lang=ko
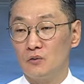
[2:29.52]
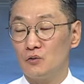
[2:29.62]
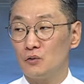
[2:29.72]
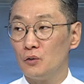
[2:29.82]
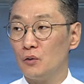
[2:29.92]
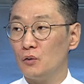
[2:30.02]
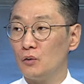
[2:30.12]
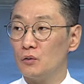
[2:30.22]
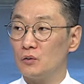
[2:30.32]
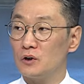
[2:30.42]

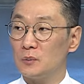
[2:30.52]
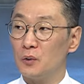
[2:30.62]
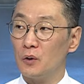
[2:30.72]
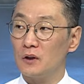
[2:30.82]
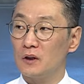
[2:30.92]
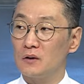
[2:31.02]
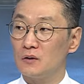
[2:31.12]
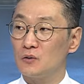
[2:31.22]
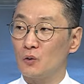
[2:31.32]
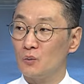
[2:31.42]
주요 지표가
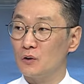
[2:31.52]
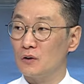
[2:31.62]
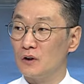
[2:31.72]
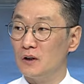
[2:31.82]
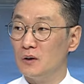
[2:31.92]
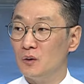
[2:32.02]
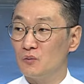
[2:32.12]
되는 종목들이